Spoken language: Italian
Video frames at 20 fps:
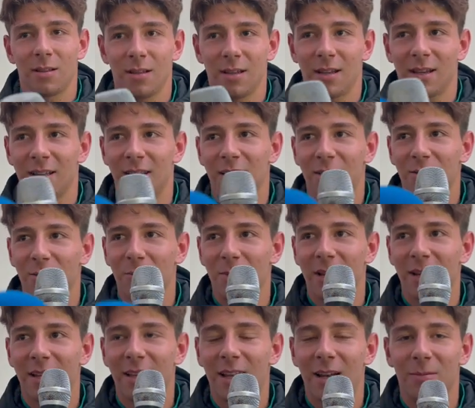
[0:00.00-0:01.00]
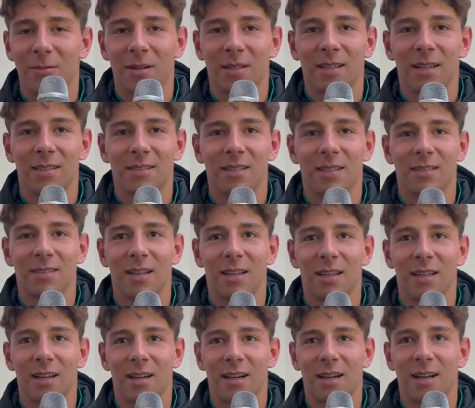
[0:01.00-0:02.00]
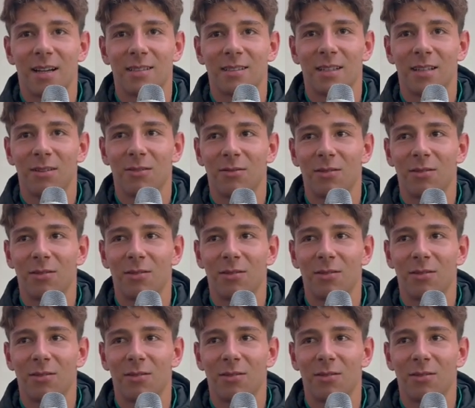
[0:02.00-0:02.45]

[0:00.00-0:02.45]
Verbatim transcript: Io hai detto bene te, la partenza è stata, è stata